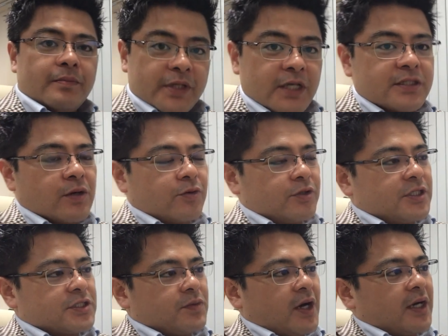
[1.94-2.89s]
皆さんこん
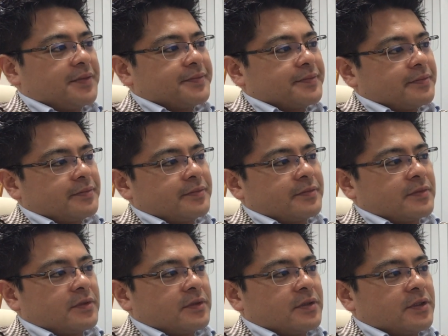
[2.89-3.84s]
にちは
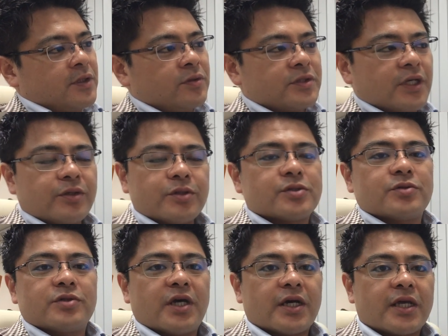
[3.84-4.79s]
日本で唯一
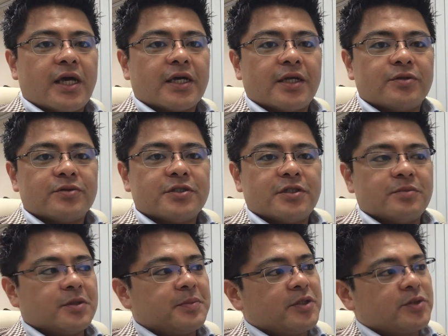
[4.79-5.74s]
売り上げ上げる
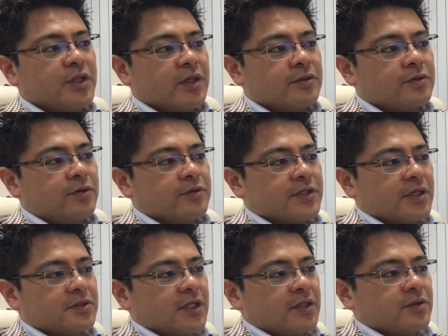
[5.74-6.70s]

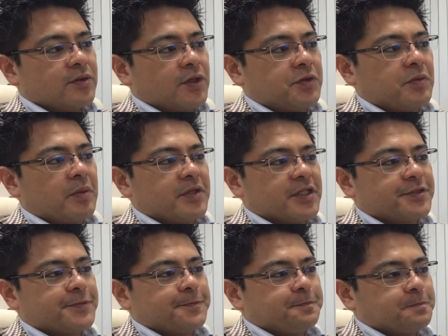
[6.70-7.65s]
チームビルディングコンサルタントのひ見みで
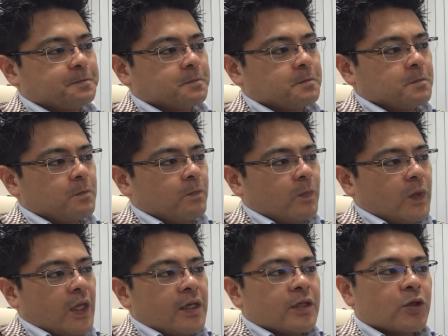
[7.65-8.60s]
す
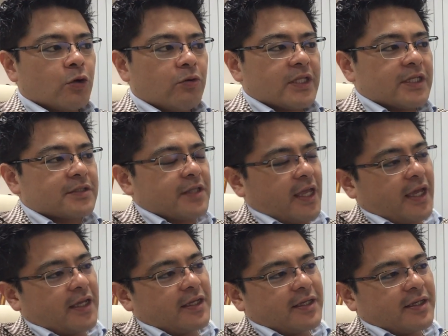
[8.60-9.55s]
今日はです
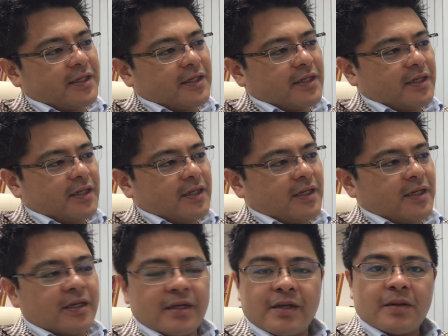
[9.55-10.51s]
ね
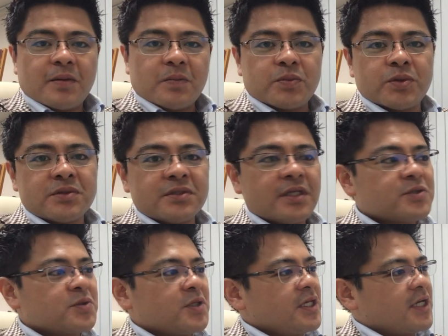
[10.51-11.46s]

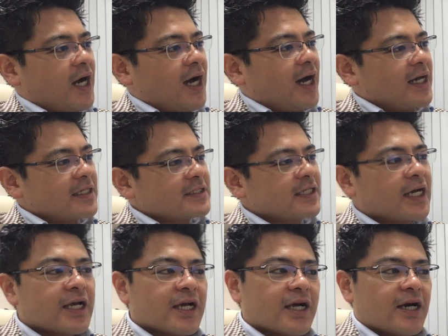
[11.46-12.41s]

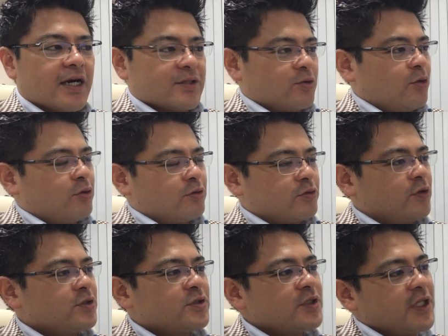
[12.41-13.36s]
ブンデスリーガサッカーの
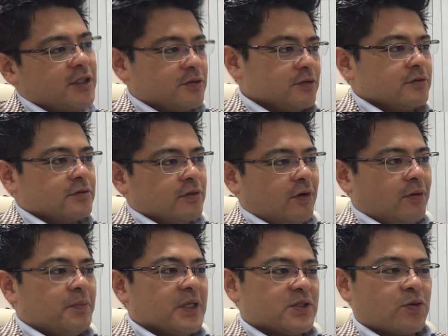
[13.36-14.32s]
ドイツリーグ
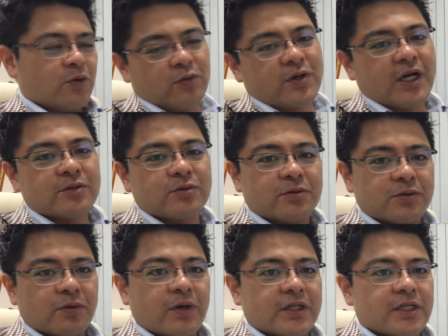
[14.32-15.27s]
のパソコン監
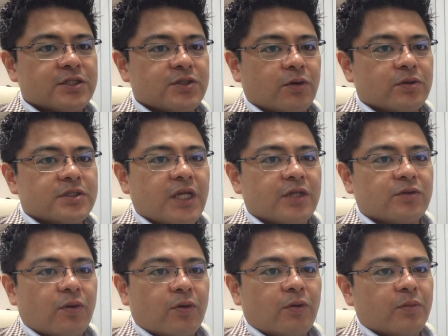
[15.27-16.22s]
督のお話をしたい
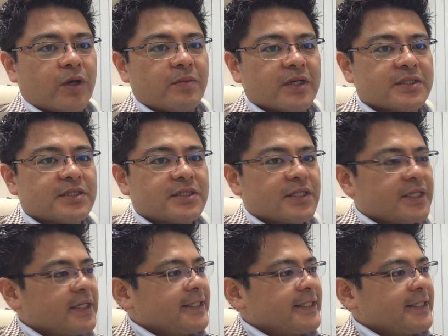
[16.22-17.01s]
と思います